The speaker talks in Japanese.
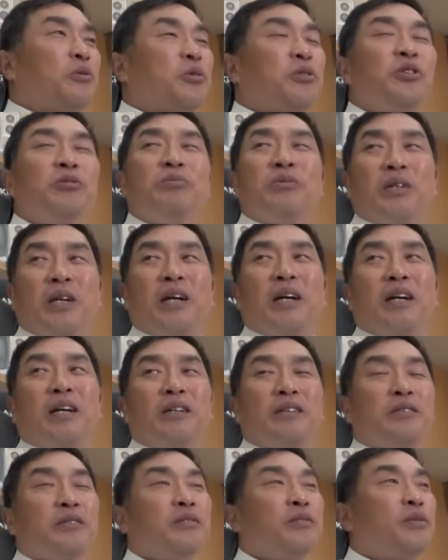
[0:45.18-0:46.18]
伸が
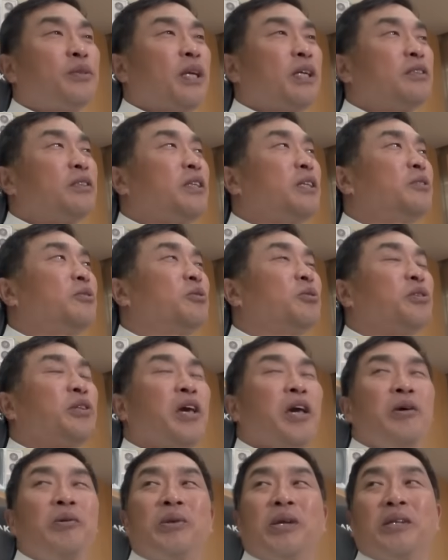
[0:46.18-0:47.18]
ふたつ連続
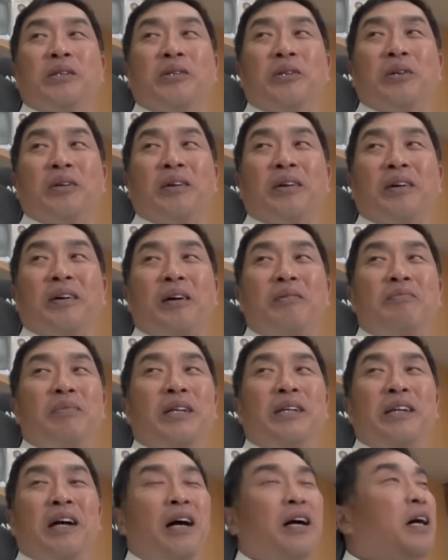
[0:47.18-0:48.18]
ケーオー なんてあんま
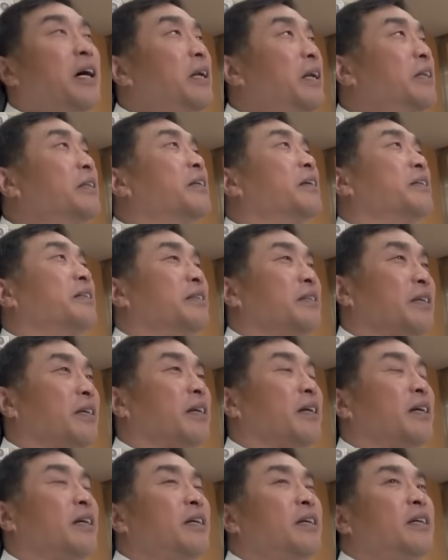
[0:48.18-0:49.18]
り考えられないんで。うん
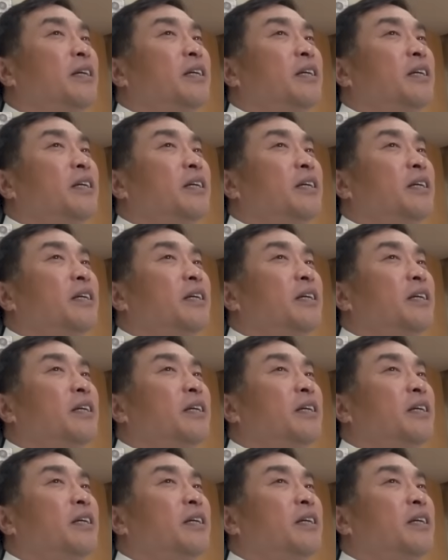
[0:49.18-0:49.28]
うん、